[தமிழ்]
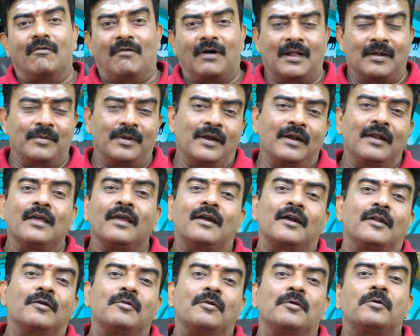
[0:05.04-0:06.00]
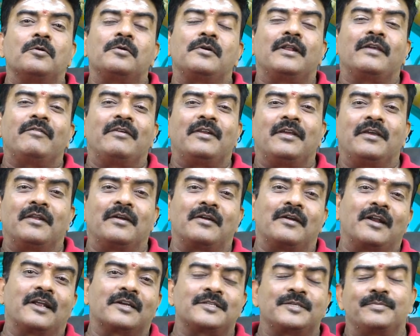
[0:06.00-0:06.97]
வணக்கவேலே கடவுளூர் டிவி
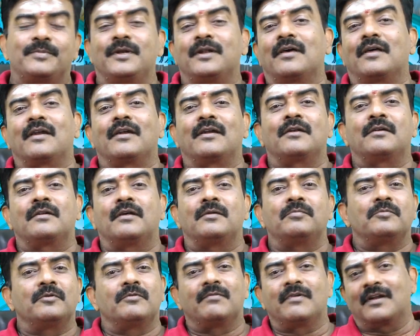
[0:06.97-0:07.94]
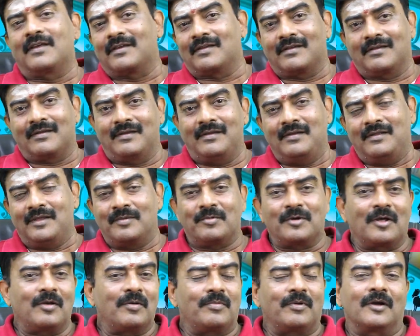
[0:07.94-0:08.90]
நேயருக்கு லக்ஷ்மி நாராயணன் அன்பு வணக்கங்கள்
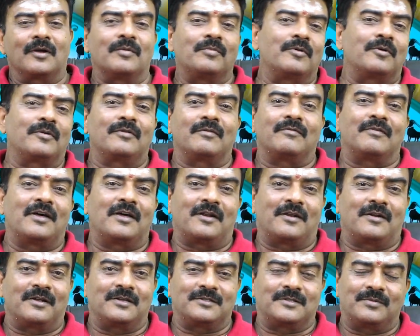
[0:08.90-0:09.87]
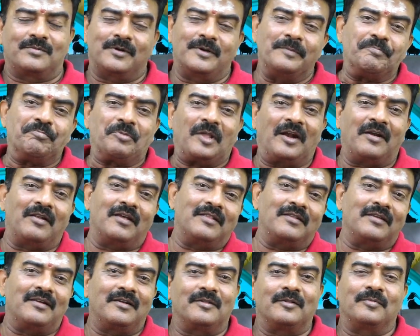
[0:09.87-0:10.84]
இப்போ நாம் பார்க்க போகிறது வார ராசி பலன் எட்டாம்
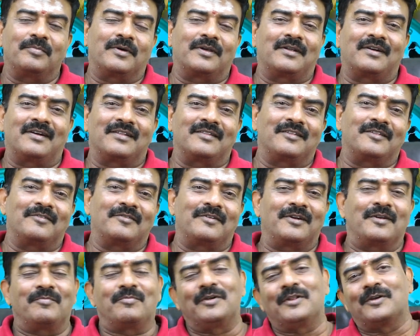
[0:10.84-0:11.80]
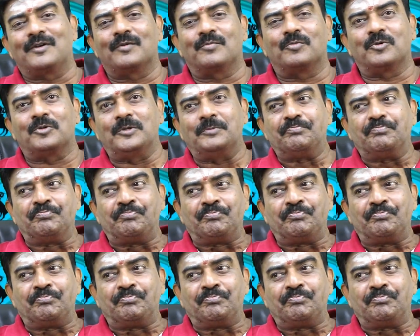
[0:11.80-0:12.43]
தேதியிலேருந்து பதினாலாம் தேதி வரை இப்படி இருக்க போது